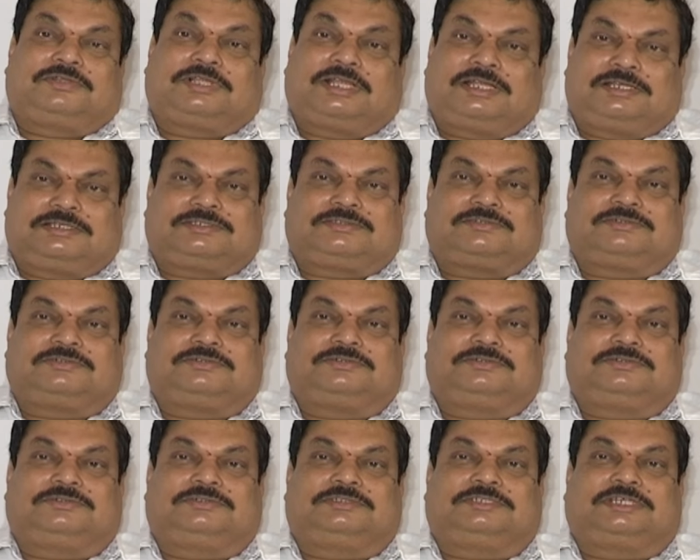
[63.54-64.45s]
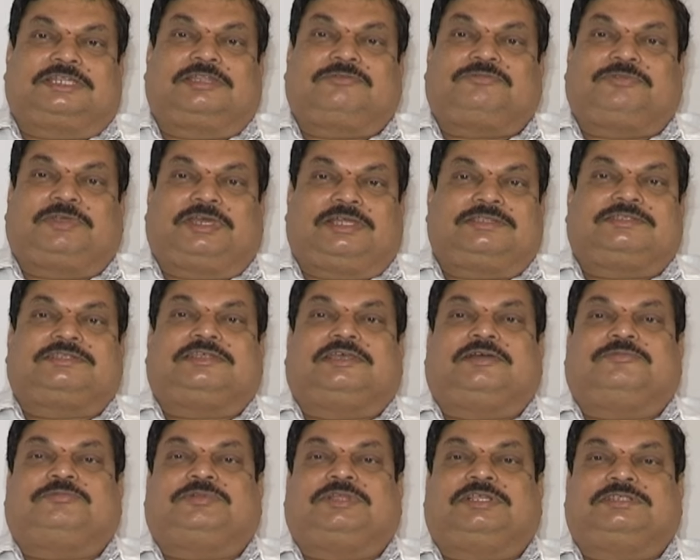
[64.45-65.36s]
రైట్స్ చాలా ఫ్యాన్సీ
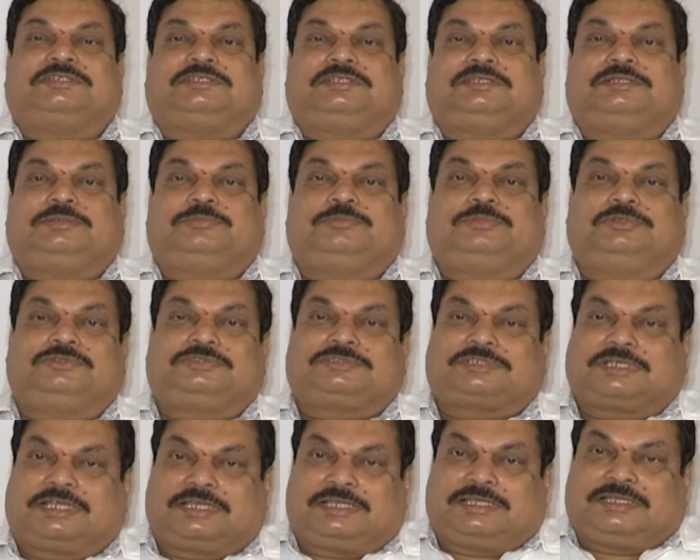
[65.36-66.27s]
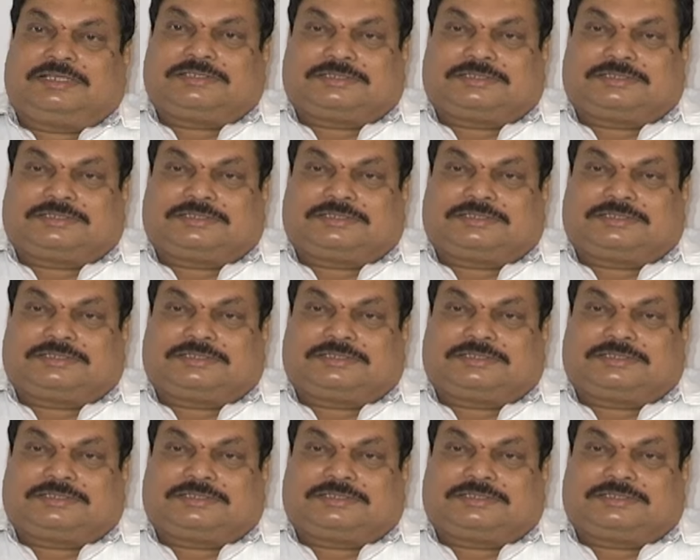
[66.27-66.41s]
ఆఫర్ ఇచ్చి బ్లూ స్కై